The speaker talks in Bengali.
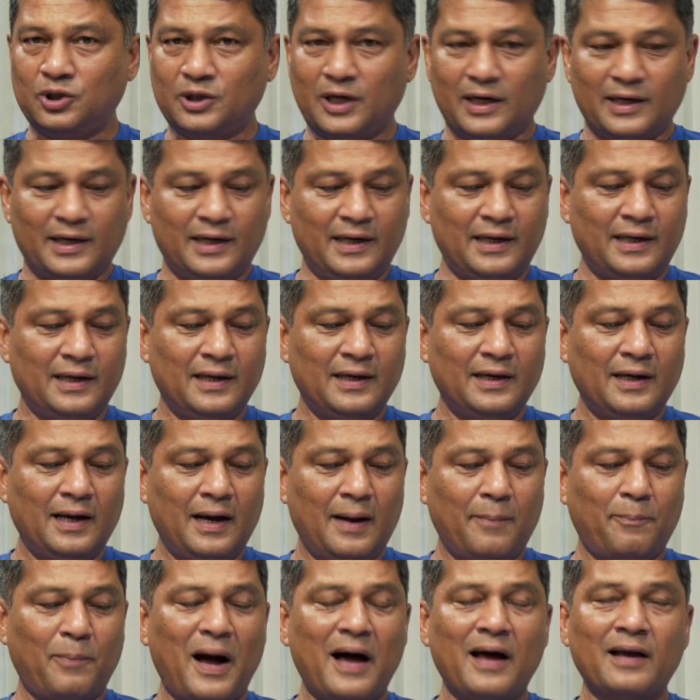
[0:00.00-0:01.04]
সালে
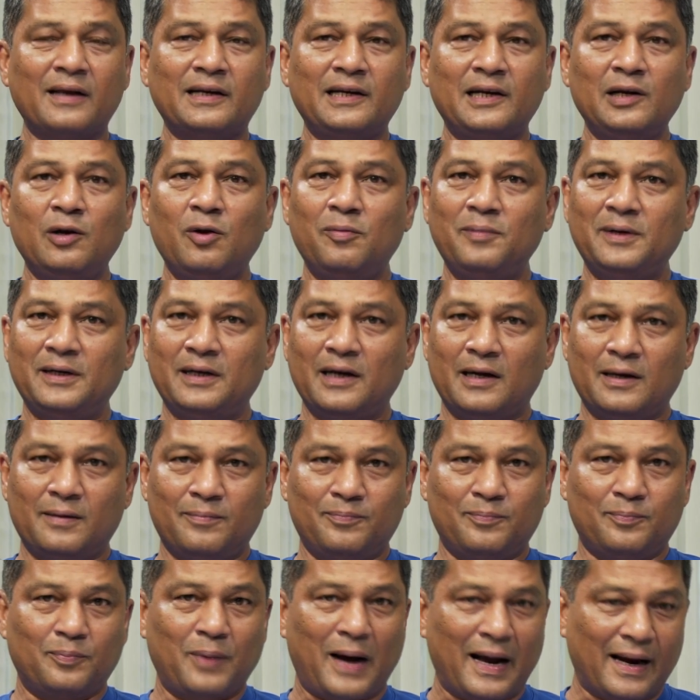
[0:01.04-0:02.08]
পার কিলোমিটার
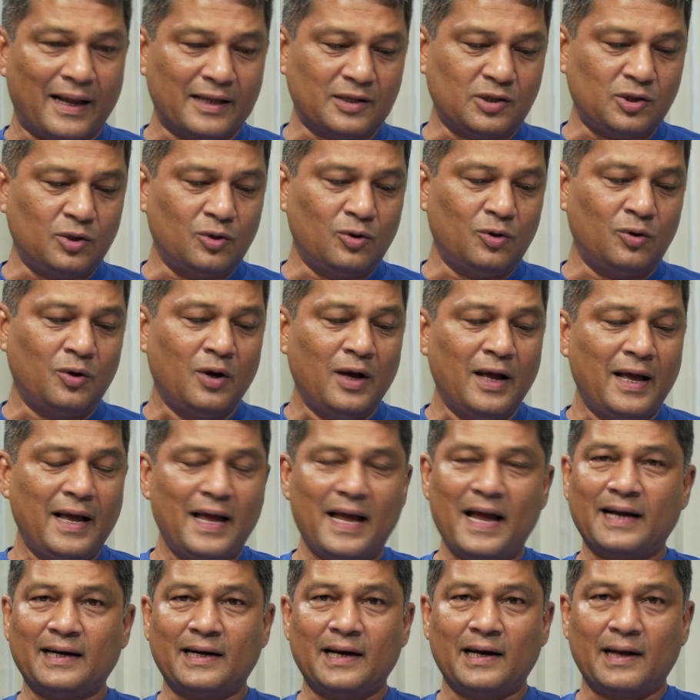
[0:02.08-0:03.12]
ভাড়া ছিল
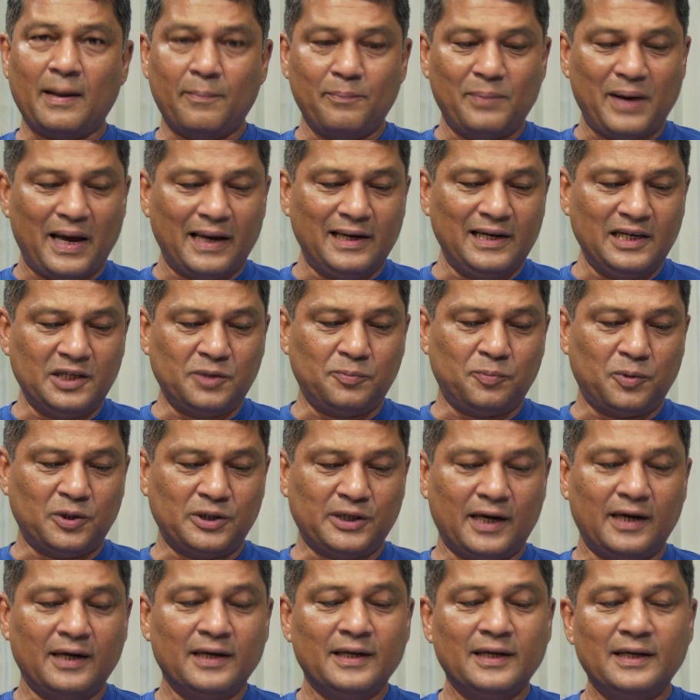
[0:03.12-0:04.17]
এক টাকা বিয়াল্লিশ
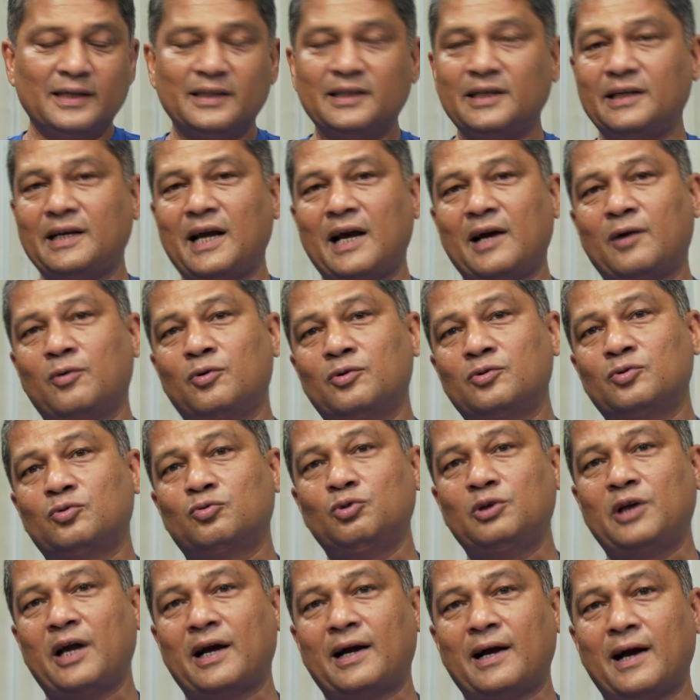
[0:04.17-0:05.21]
পয়সা সেটা এখন
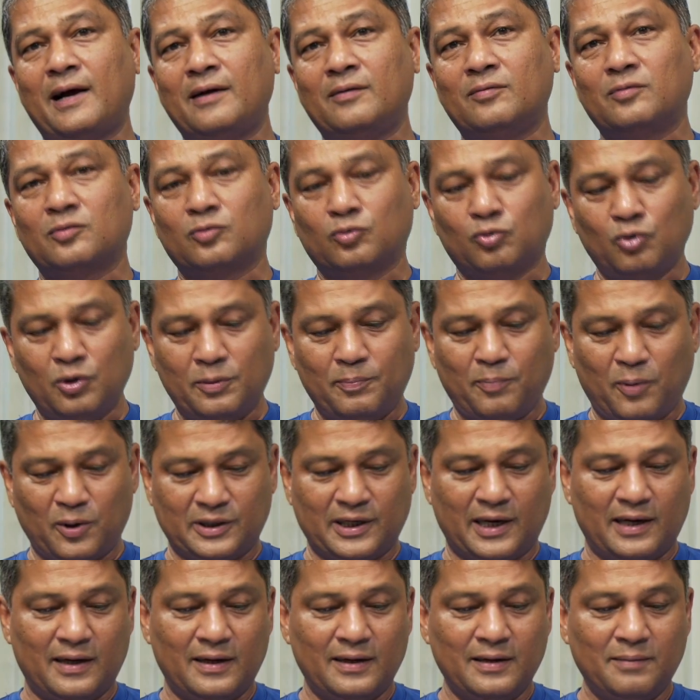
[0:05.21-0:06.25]
দুই টাকা দুই
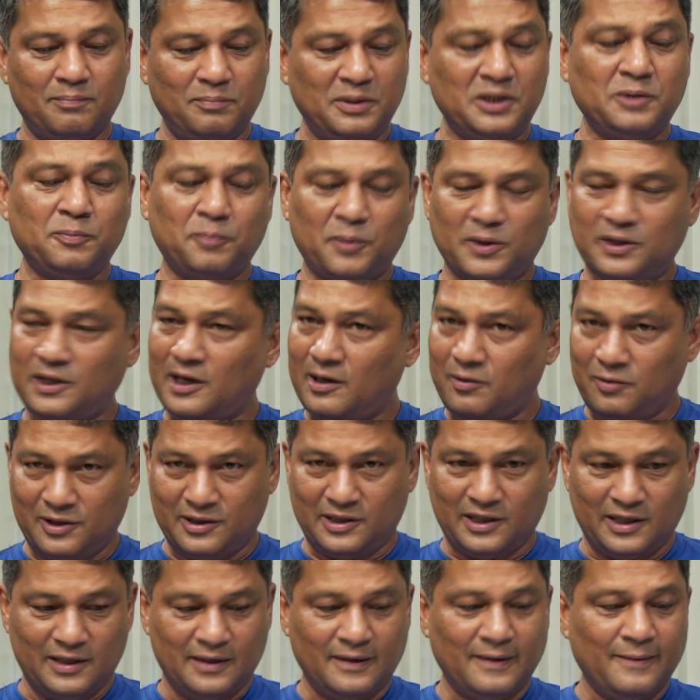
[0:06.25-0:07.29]
পয়সা বিশ পয়সা
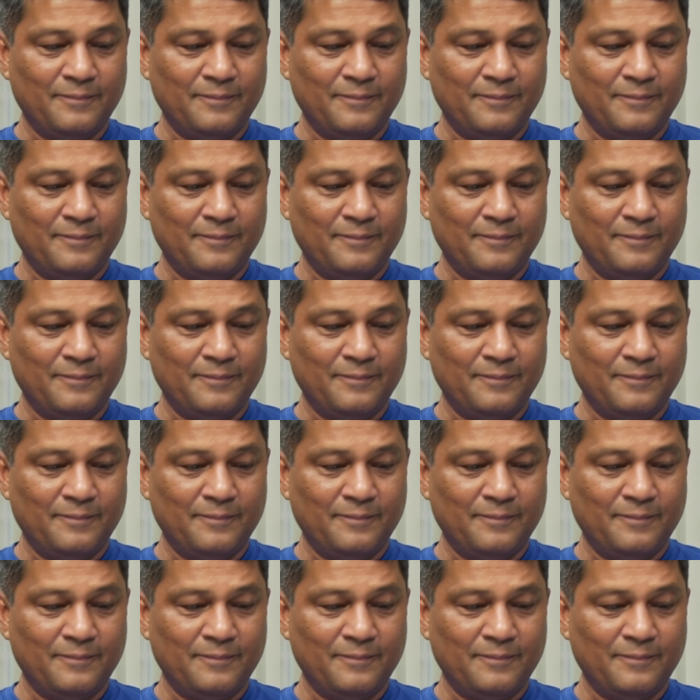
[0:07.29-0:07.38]
হয়েছে